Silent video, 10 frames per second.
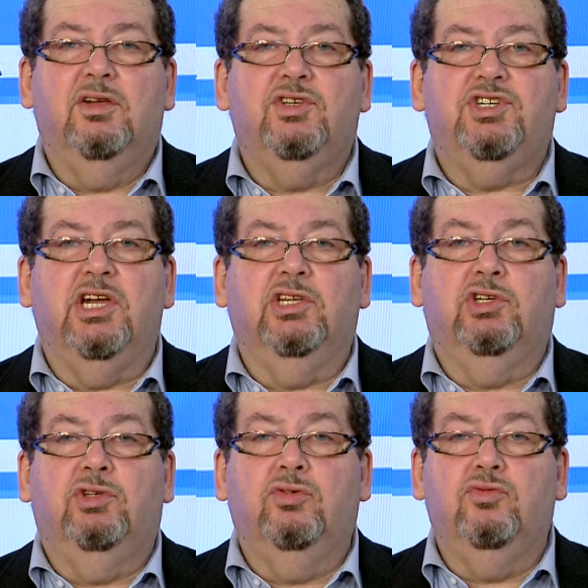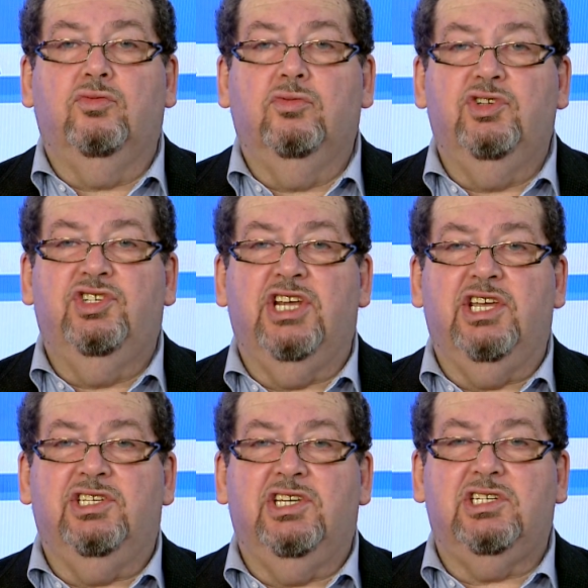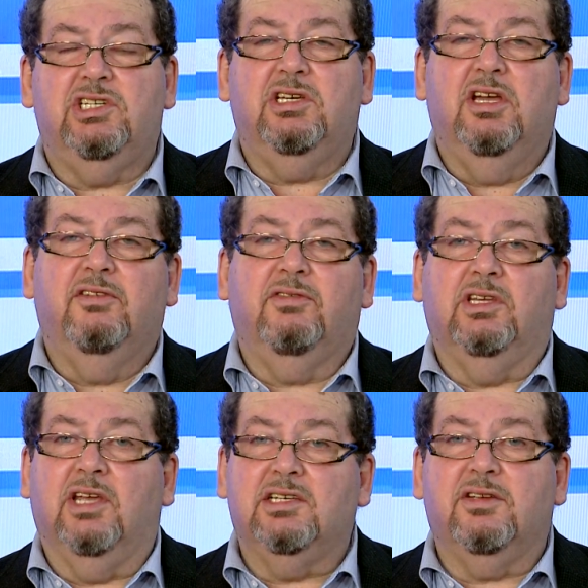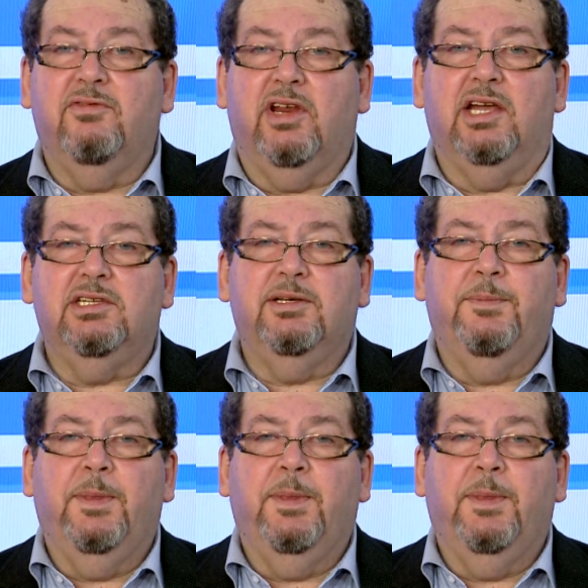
Ченгду J-10 в китайском варианте.